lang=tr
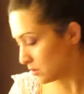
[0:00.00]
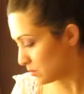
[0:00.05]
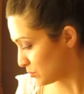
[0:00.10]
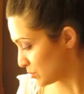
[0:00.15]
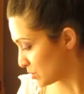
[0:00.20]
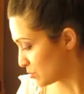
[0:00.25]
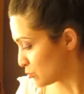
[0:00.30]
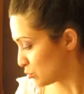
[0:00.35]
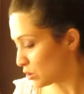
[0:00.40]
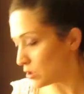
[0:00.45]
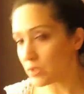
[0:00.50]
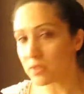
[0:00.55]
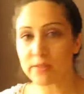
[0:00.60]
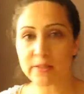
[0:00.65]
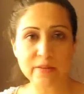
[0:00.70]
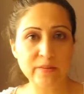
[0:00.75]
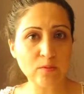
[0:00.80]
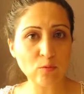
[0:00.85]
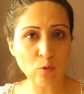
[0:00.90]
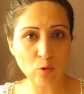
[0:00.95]
bizim buraları
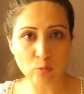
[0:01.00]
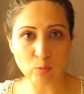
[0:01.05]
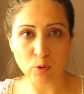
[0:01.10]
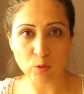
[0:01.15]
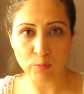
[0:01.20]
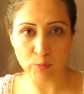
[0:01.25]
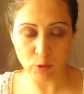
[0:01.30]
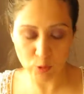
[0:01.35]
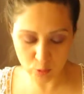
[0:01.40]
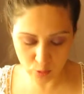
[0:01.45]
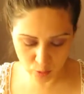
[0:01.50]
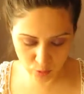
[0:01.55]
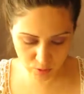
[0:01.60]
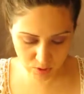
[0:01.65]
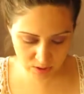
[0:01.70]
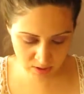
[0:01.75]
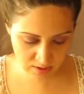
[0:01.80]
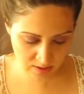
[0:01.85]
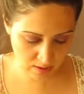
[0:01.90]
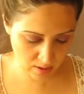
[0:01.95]
serin olmuyor biliyorsunuz
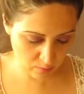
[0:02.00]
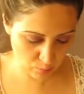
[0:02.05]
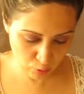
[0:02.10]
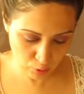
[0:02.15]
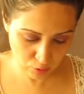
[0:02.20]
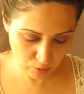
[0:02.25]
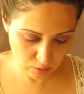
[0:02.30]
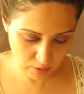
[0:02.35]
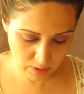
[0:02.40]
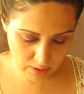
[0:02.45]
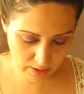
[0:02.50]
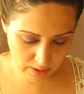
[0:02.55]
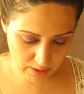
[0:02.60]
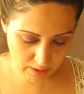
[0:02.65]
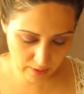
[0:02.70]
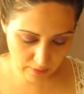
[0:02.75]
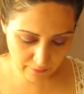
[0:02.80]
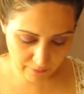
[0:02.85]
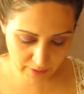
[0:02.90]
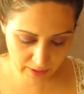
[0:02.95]
İstanbul
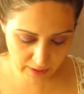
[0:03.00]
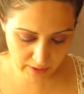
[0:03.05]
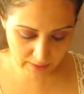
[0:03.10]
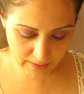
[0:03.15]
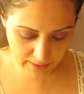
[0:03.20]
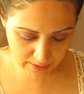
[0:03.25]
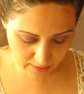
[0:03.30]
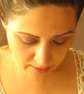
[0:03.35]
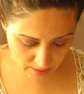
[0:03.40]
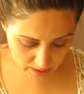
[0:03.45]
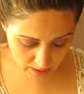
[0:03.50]
felaket.